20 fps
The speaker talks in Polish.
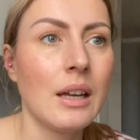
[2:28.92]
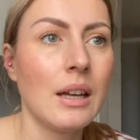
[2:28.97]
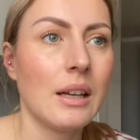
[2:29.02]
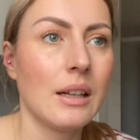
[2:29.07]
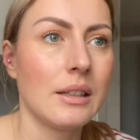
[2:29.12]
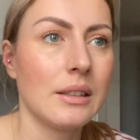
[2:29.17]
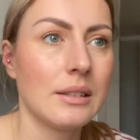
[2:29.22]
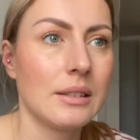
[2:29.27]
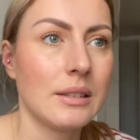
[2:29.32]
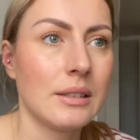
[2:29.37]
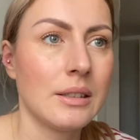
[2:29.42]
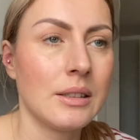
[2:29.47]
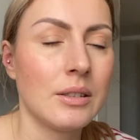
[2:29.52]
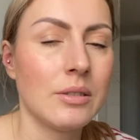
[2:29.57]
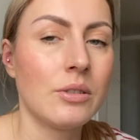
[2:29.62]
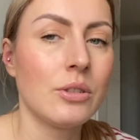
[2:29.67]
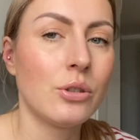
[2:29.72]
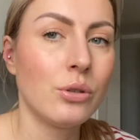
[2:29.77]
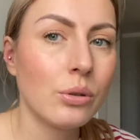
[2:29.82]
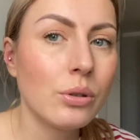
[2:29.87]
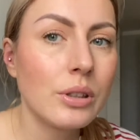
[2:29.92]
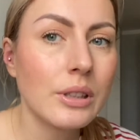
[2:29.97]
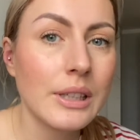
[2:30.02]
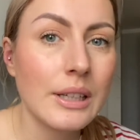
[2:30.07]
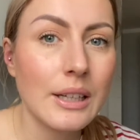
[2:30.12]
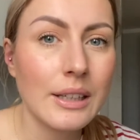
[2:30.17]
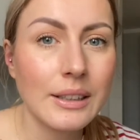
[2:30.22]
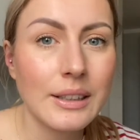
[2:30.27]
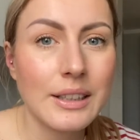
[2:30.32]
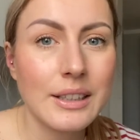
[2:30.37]
e, ciuchy
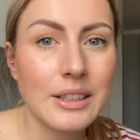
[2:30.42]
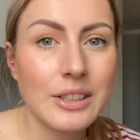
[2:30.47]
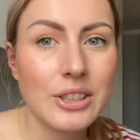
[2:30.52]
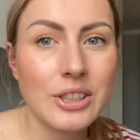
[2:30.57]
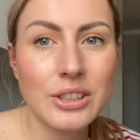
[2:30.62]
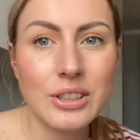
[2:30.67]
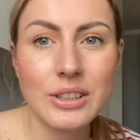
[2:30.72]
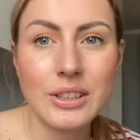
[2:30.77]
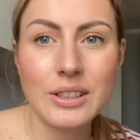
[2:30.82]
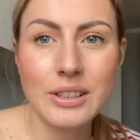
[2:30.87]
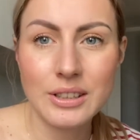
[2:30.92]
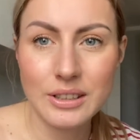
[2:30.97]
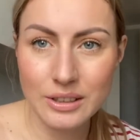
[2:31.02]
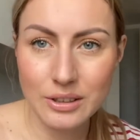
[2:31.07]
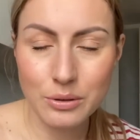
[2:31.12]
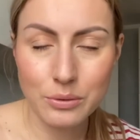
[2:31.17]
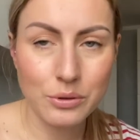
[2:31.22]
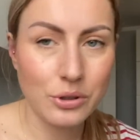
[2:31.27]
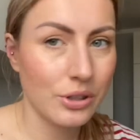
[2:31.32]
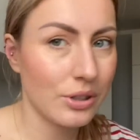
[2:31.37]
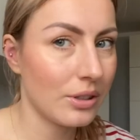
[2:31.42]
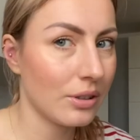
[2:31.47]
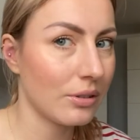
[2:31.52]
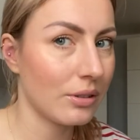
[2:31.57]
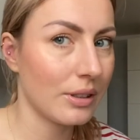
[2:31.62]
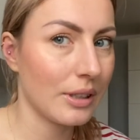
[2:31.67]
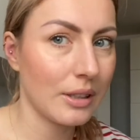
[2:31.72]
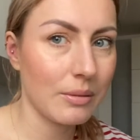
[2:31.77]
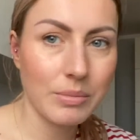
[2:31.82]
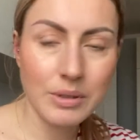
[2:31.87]
jakieś i to wszystko
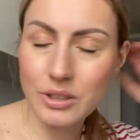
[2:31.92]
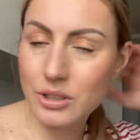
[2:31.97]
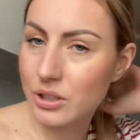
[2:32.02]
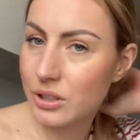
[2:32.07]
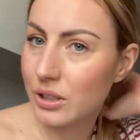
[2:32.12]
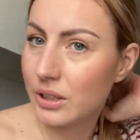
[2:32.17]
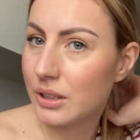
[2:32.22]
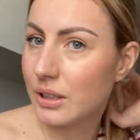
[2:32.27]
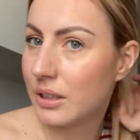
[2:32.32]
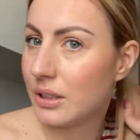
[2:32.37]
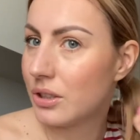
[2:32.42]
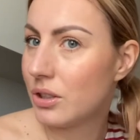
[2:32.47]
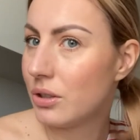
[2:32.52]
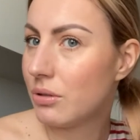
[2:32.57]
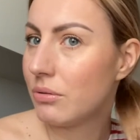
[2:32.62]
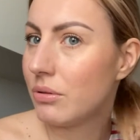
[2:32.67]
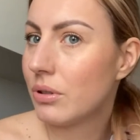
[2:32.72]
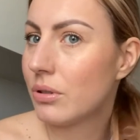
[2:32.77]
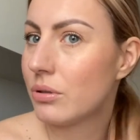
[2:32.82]
tak będzie się kręciło.